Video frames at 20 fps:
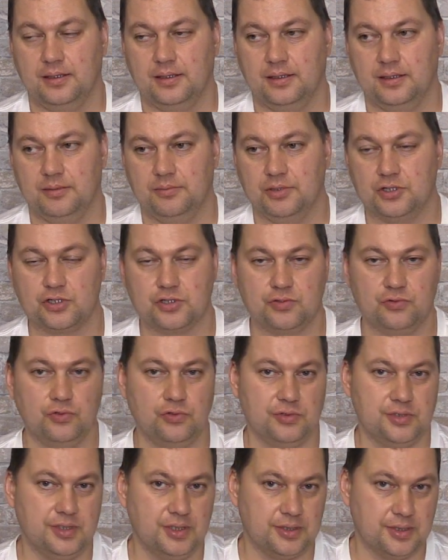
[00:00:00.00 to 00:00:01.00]
А большинство
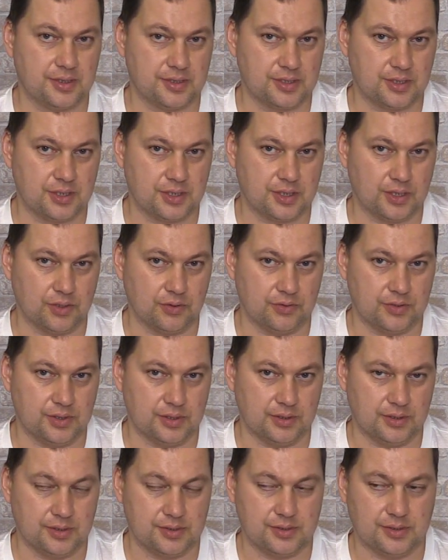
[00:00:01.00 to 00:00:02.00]
людей это разрешают
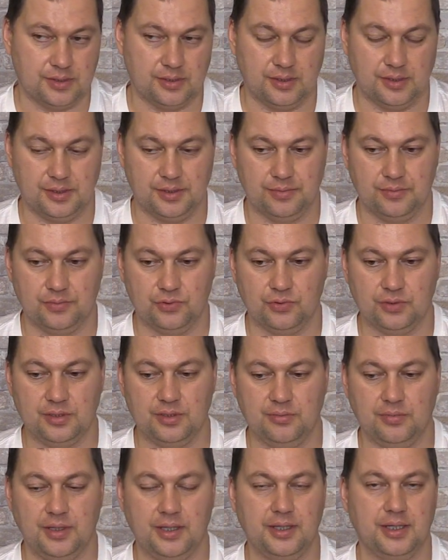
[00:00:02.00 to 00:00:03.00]
делать. Э,
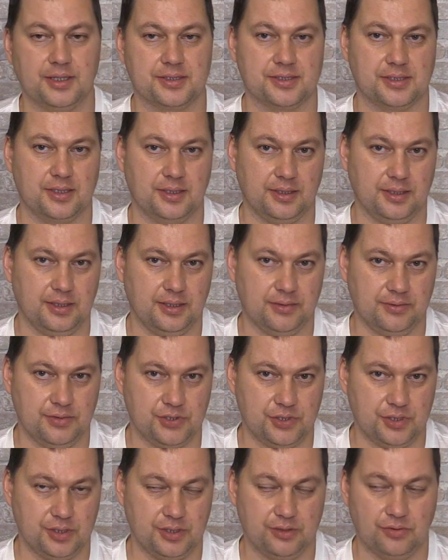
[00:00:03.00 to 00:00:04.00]
многие боятся таких
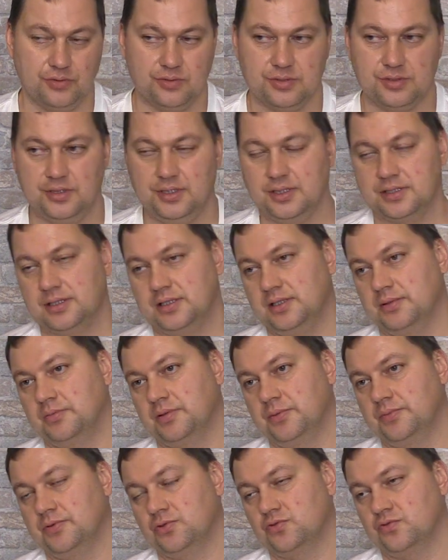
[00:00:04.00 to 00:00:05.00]
вещей. То есть, если я
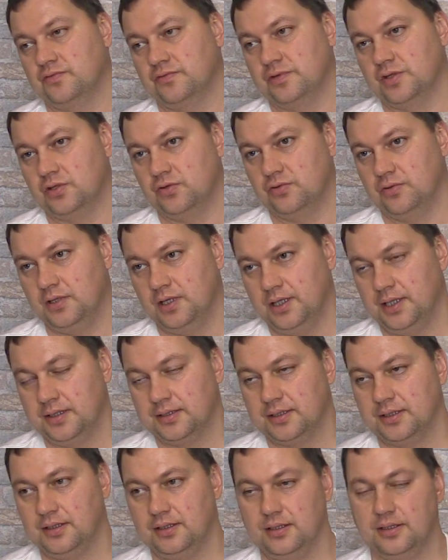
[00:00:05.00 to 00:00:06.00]
пропишу второго
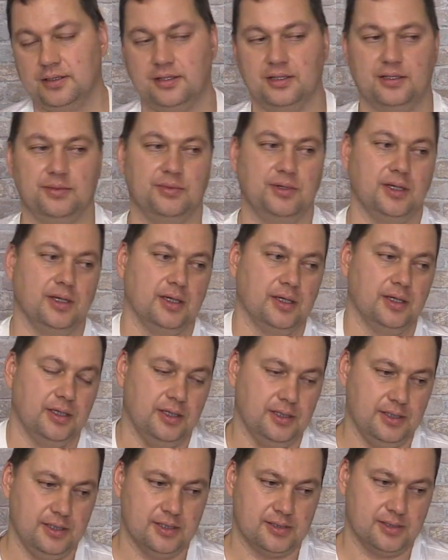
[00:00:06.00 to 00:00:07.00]
ангела, там,
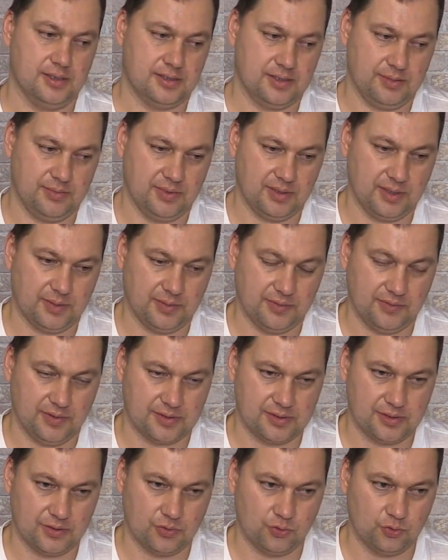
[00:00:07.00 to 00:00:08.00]
если себе там
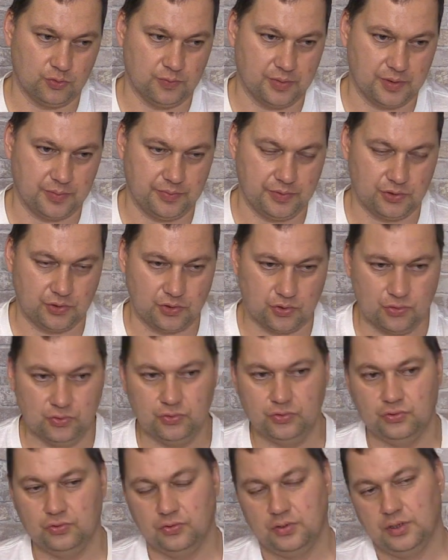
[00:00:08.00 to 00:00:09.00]
20 рун
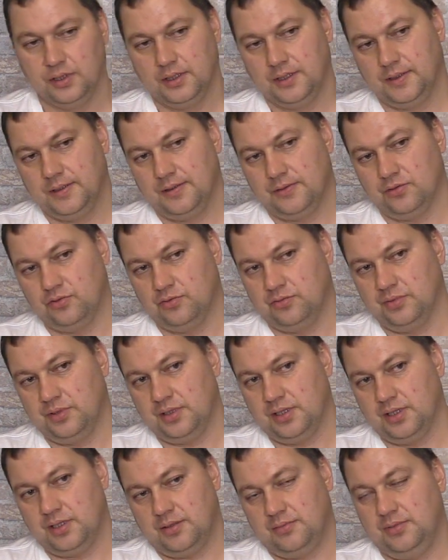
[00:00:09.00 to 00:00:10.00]
пропишу, то
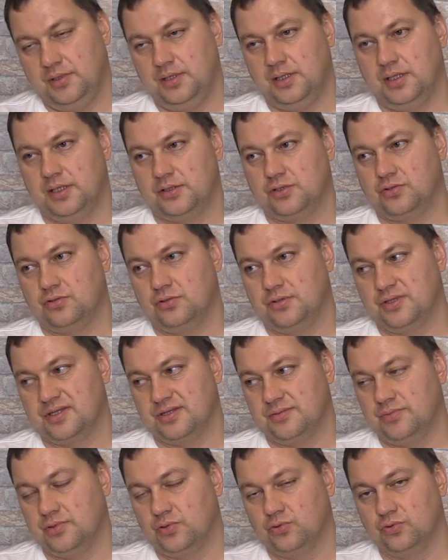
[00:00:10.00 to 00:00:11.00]
меня, меня что-то
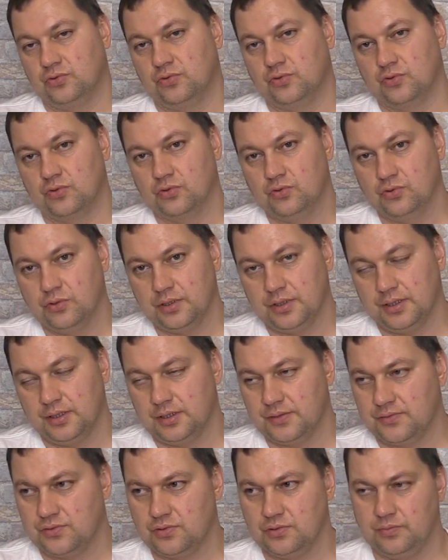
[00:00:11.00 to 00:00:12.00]
заберут другое.
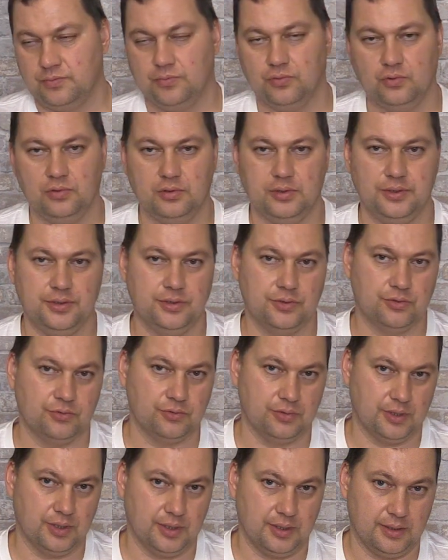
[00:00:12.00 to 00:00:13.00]
Это все полная
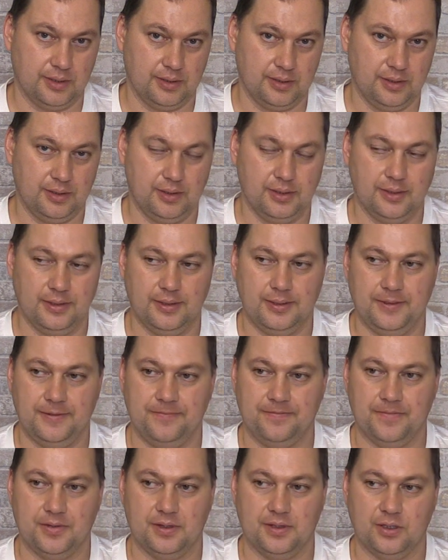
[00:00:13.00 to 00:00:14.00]
ерунда.
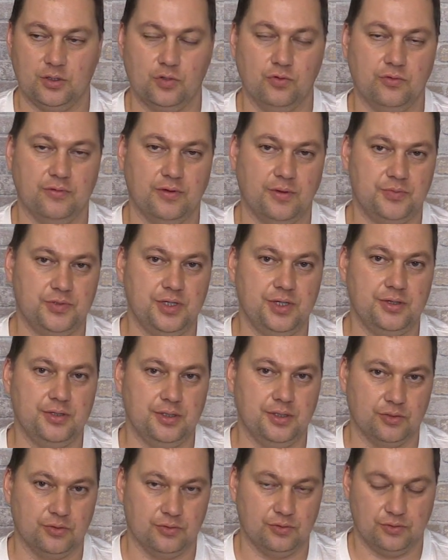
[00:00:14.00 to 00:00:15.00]
Такого вообще
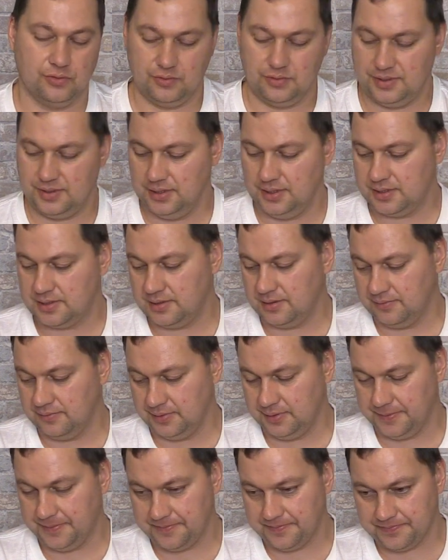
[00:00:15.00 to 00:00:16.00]
нету. То есть, если
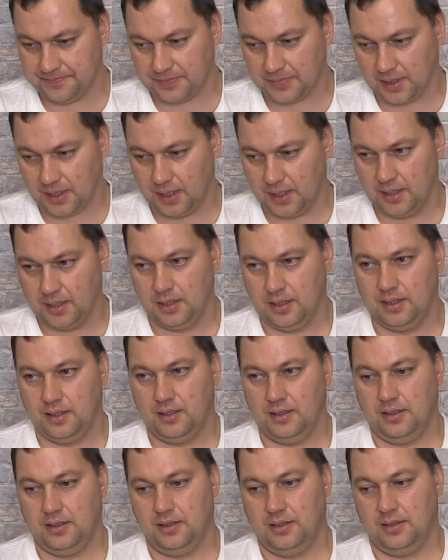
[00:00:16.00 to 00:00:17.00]
вы
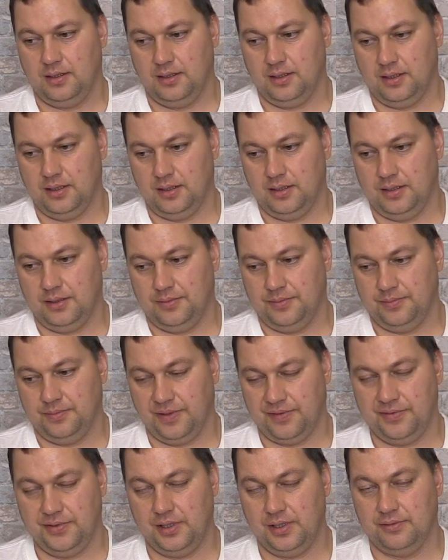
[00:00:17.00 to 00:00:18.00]
а,
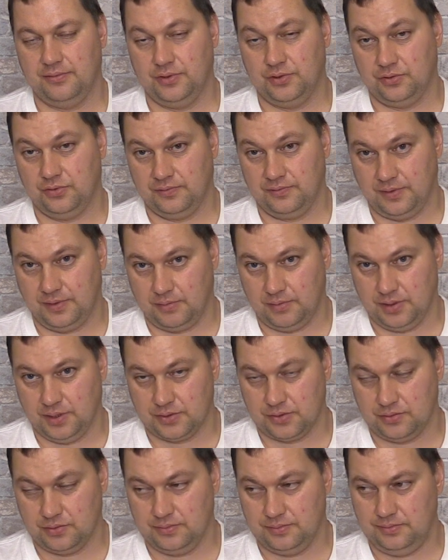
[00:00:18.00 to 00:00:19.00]
поверили в эту
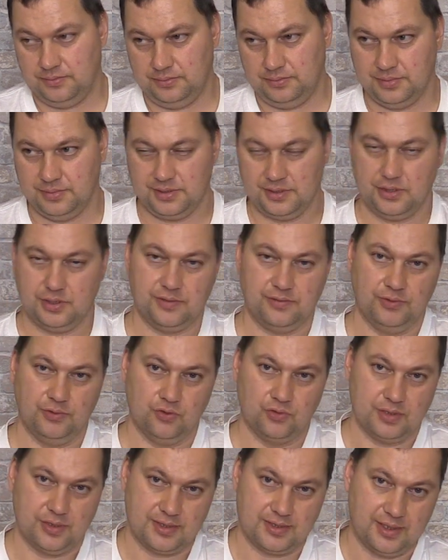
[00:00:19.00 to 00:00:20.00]
информацию, значит, вы
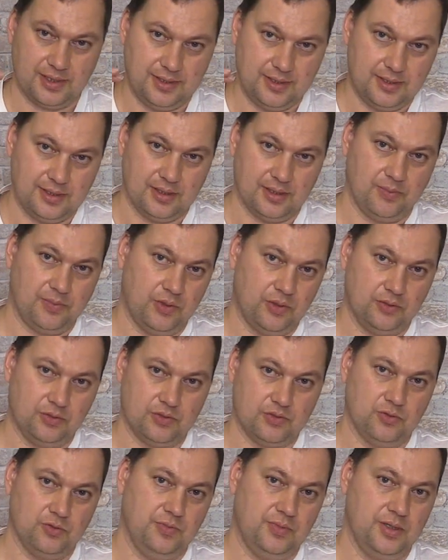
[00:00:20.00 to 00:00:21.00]
уже стоите на определенной
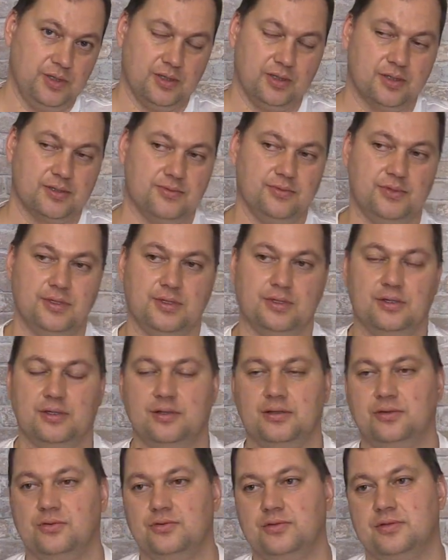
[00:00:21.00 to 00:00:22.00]
ступени
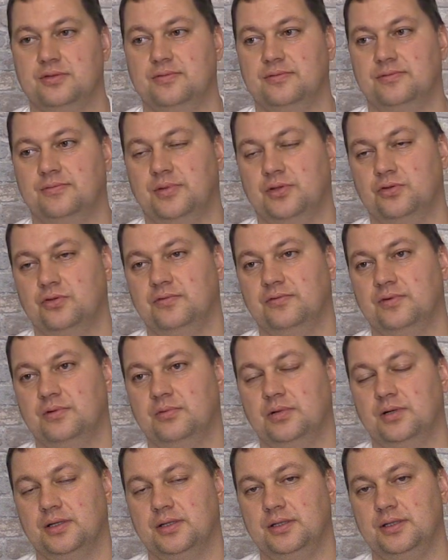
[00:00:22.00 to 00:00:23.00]
развития. То есть, потом вы
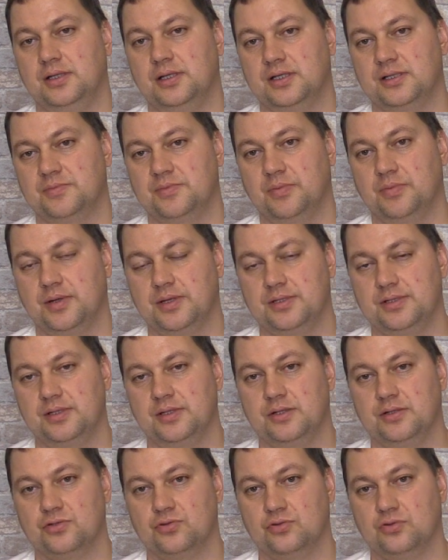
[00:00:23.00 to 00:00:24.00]
обратились,
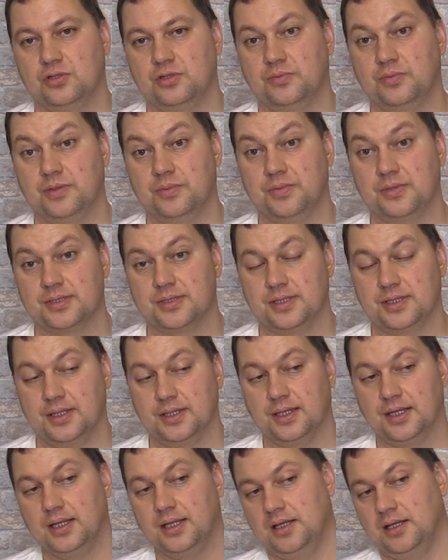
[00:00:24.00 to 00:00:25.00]
попросили что-то
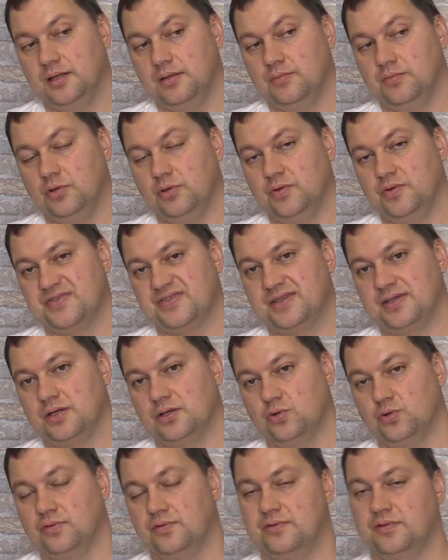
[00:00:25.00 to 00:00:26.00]
прописать. Помощь в
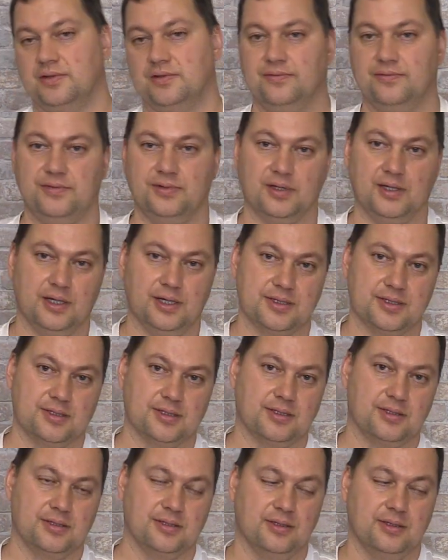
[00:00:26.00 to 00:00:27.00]
здоровье, там, в
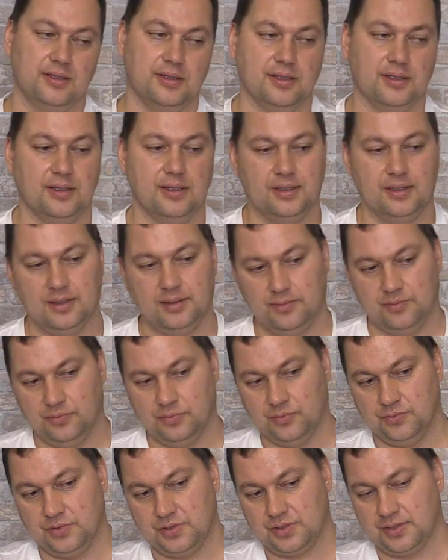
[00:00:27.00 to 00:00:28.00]
финансах,
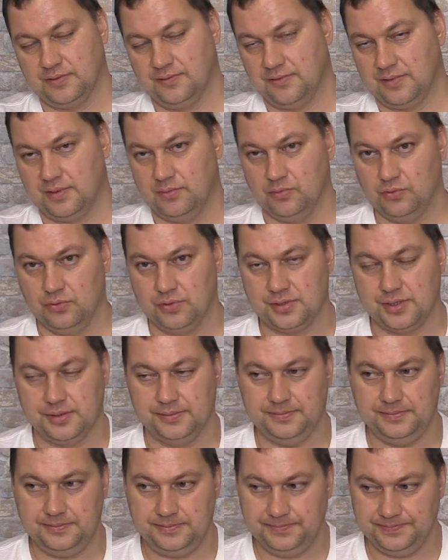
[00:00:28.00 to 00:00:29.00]
помощь там в
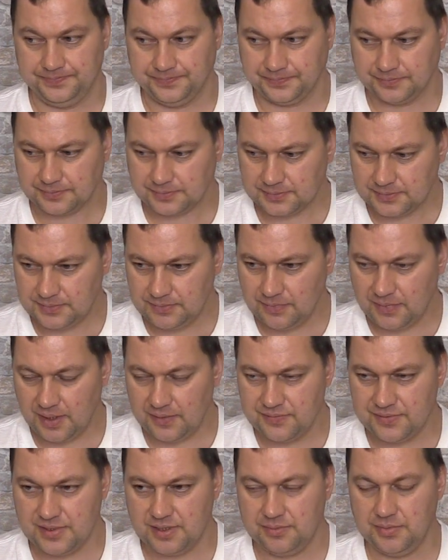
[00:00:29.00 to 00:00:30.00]
работе,
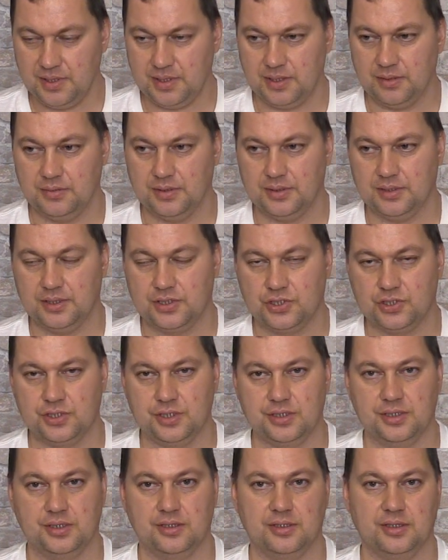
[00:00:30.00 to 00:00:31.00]
в семейном
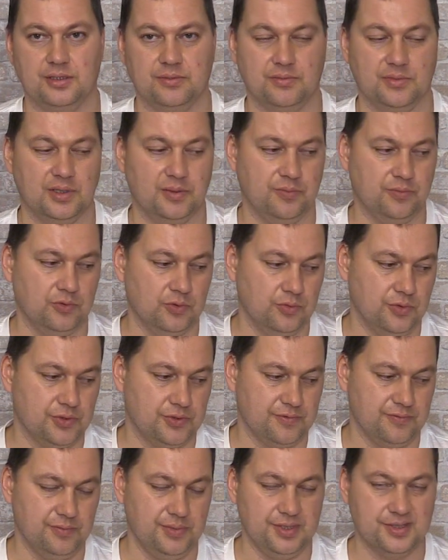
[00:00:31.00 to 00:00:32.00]
отношении, там, да,
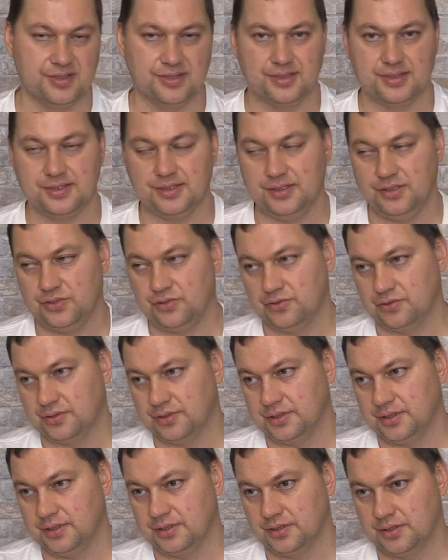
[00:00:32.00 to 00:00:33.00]
помощь в бизнесе, еще
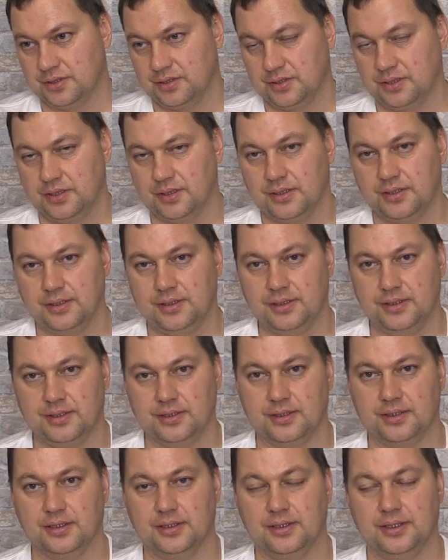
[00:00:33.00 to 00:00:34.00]
где-то и
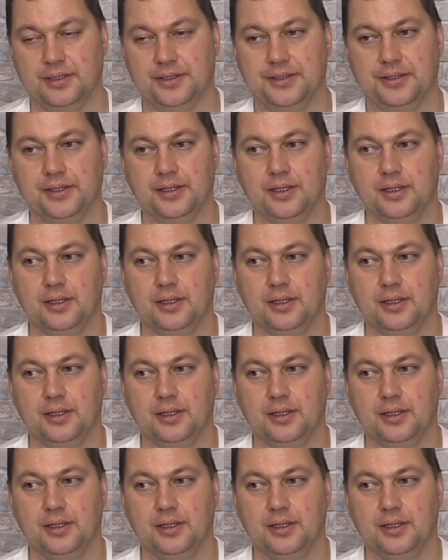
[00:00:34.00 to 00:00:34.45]
так далее.